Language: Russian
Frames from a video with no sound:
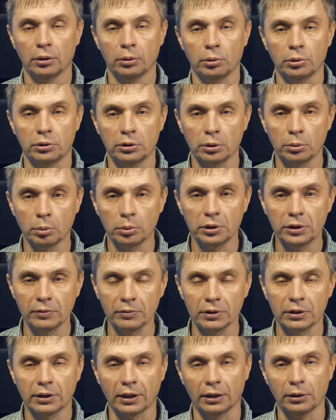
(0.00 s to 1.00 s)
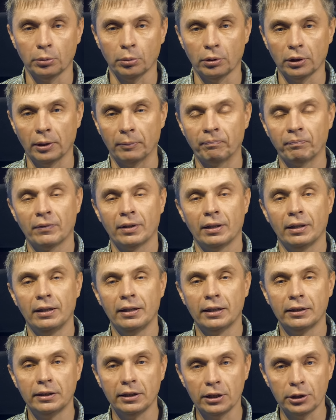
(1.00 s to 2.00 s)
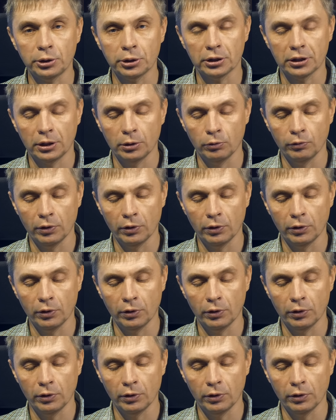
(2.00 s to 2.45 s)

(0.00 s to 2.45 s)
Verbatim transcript: то есть индуктивность, которая электрически